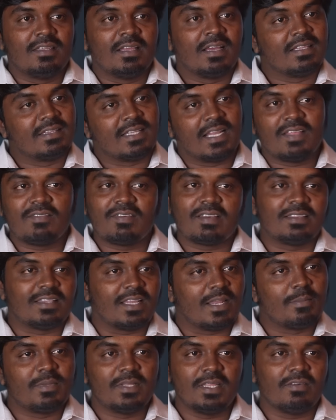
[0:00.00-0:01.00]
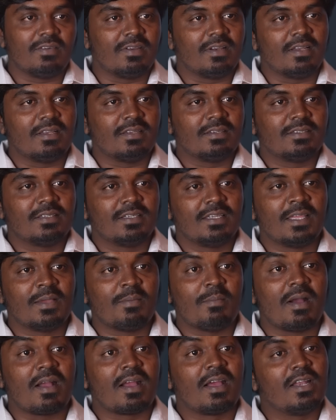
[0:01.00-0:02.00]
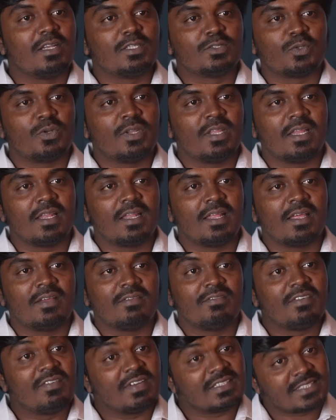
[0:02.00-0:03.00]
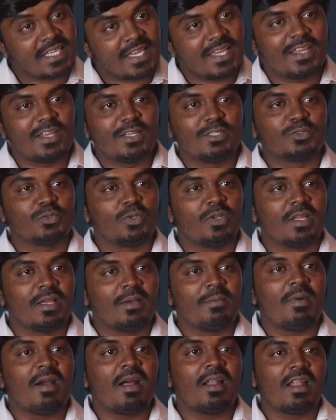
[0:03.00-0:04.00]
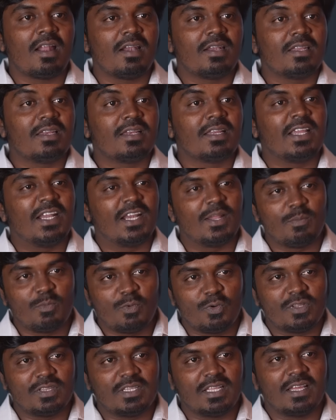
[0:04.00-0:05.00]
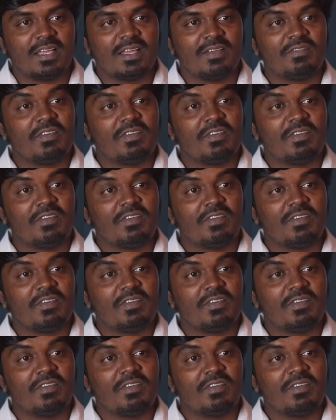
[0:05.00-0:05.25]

எங்கள் தலைவர் தளபதி அவர்கள் நீங்கள் மக்கள்னு சொன்னீங்களே விவசாயிகள்னு சொல்லுங்கள் மாநாட்டிற்கு இடம் கொடுத்த